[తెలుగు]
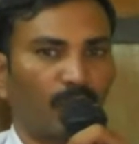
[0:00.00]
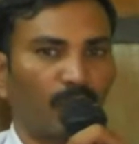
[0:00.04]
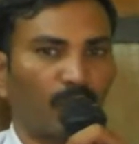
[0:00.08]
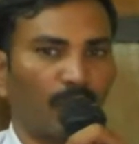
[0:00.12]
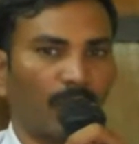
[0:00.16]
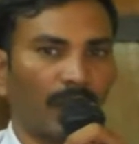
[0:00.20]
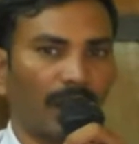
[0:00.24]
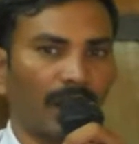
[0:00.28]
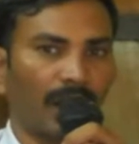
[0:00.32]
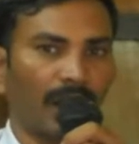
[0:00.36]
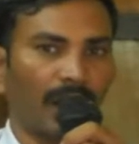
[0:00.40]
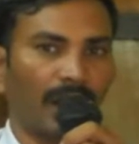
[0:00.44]

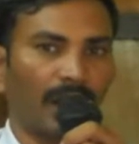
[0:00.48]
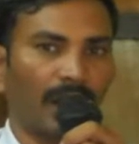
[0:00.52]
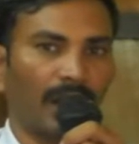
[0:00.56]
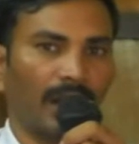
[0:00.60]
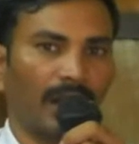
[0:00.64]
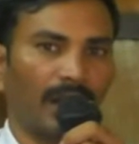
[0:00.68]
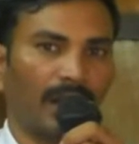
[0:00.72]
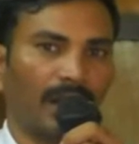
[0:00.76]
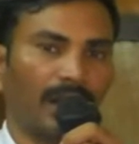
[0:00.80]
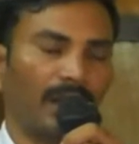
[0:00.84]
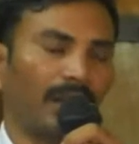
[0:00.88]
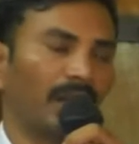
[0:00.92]
కొండ
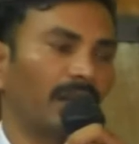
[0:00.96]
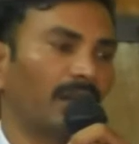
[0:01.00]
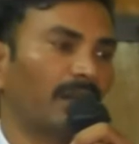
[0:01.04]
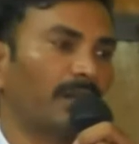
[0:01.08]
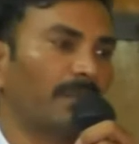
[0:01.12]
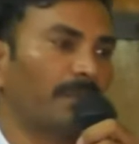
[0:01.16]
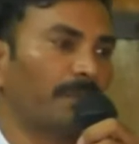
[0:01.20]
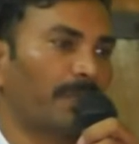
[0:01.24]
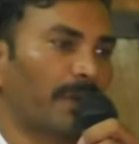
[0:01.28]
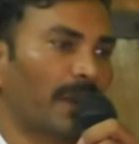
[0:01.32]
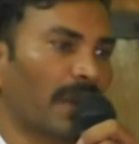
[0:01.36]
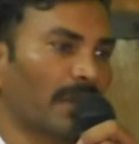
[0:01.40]

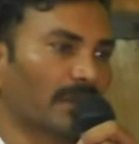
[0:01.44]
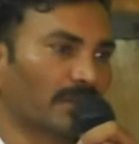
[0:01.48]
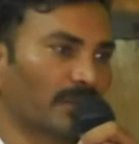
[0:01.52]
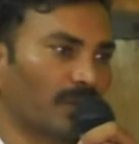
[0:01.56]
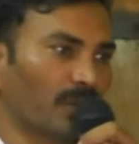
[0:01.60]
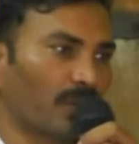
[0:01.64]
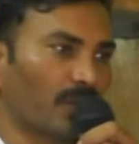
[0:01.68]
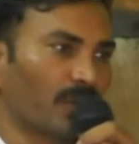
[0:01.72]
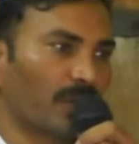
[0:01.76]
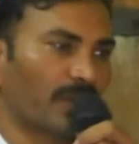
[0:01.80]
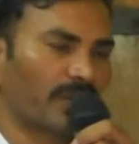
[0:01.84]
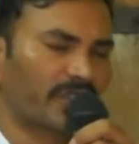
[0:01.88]

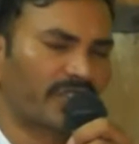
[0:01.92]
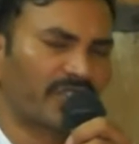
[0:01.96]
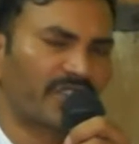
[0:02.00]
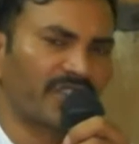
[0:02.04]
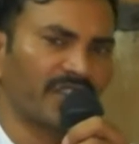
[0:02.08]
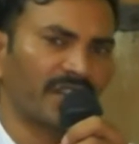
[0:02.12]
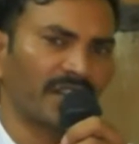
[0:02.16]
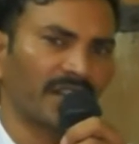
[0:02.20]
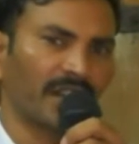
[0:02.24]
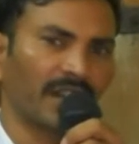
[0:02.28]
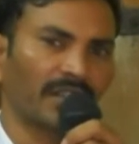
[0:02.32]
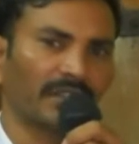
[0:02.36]
ప్రాంతంలో ఒక
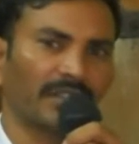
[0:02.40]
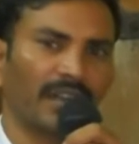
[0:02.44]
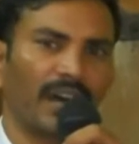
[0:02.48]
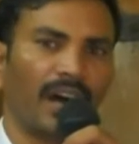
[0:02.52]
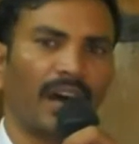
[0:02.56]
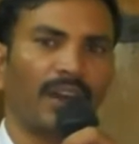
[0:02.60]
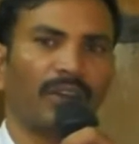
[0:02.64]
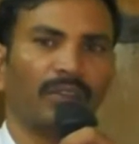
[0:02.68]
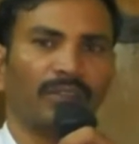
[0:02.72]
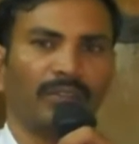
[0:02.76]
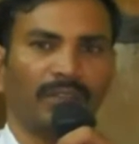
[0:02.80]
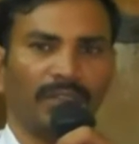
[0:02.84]
చిన్న
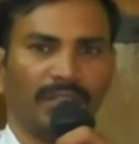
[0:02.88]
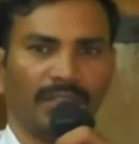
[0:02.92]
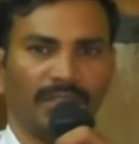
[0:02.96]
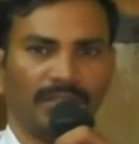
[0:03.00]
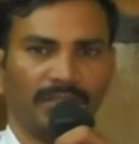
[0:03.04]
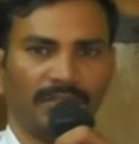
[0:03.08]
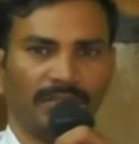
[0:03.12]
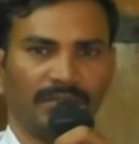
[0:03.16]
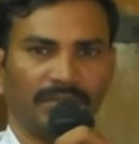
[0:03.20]
దారి ఉంది